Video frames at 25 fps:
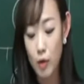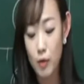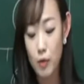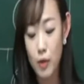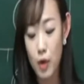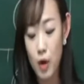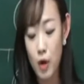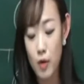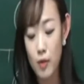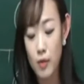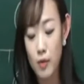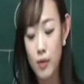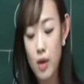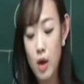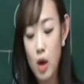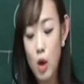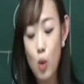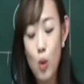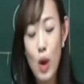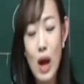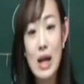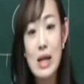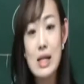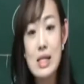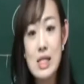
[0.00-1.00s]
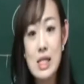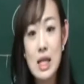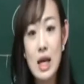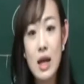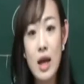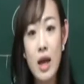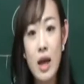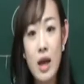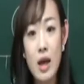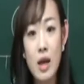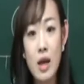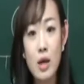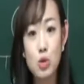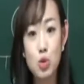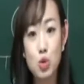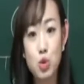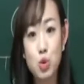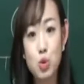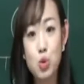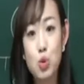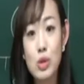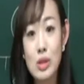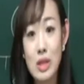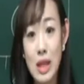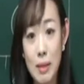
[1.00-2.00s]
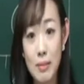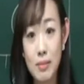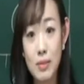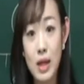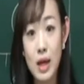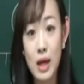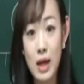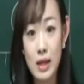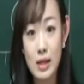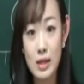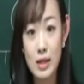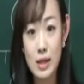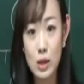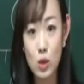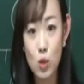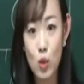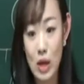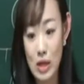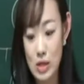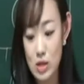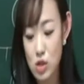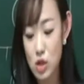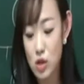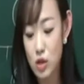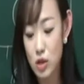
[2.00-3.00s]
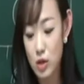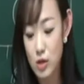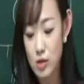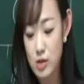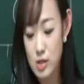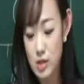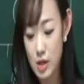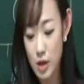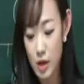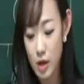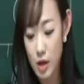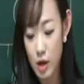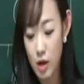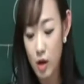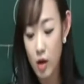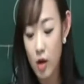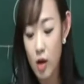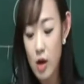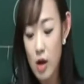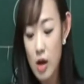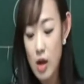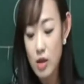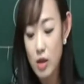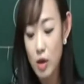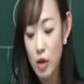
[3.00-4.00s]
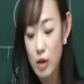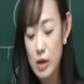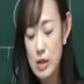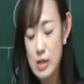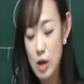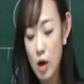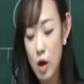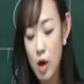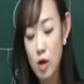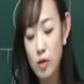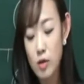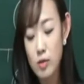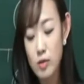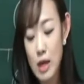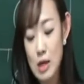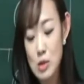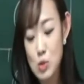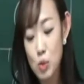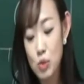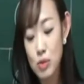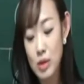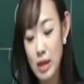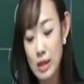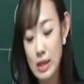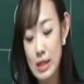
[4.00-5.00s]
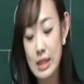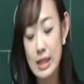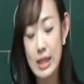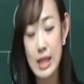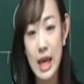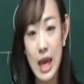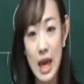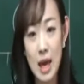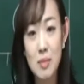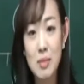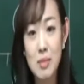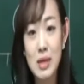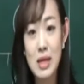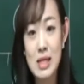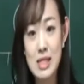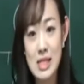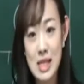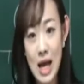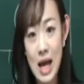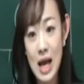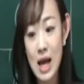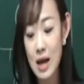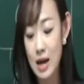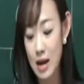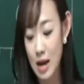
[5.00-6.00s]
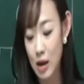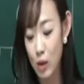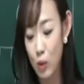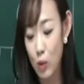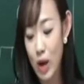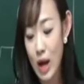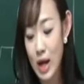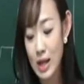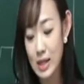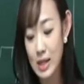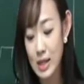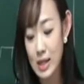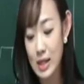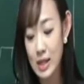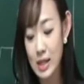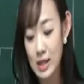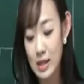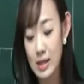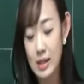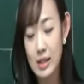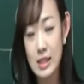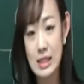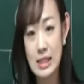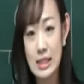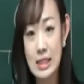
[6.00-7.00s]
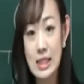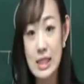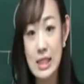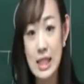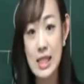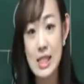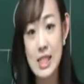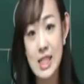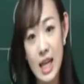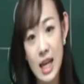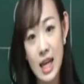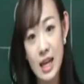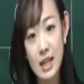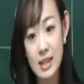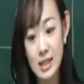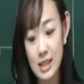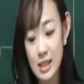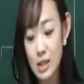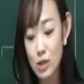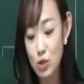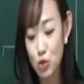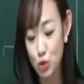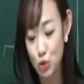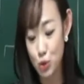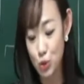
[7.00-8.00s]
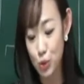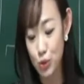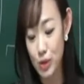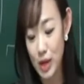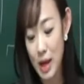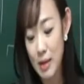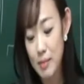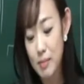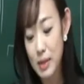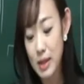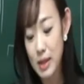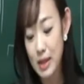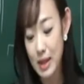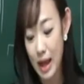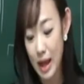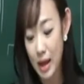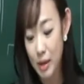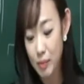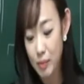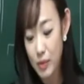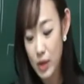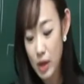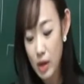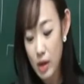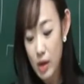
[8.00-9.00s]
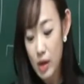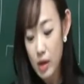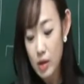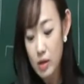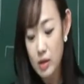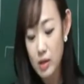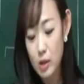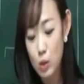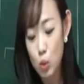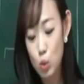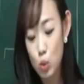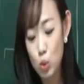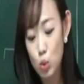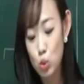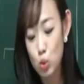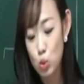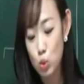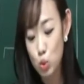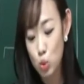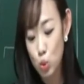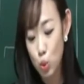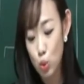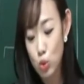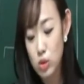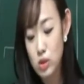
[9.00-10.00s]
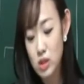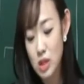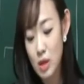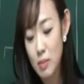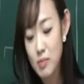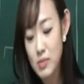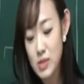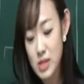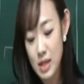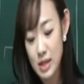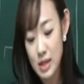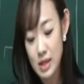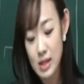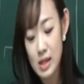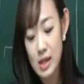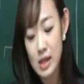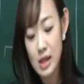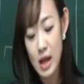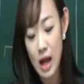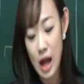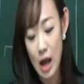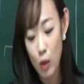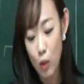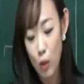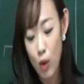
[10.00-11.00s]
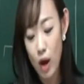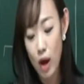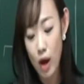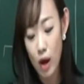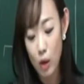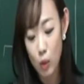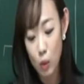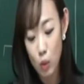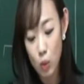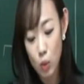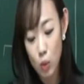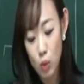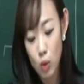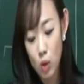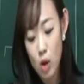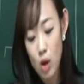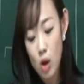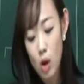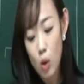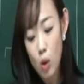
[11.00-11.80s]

어떤 활자의 주조를 담당하는 관청이었어요. 여기서 태종 때는 개미자라고 하는 글자체를 주조를 합니다. 그리고 도첩제를 강화하고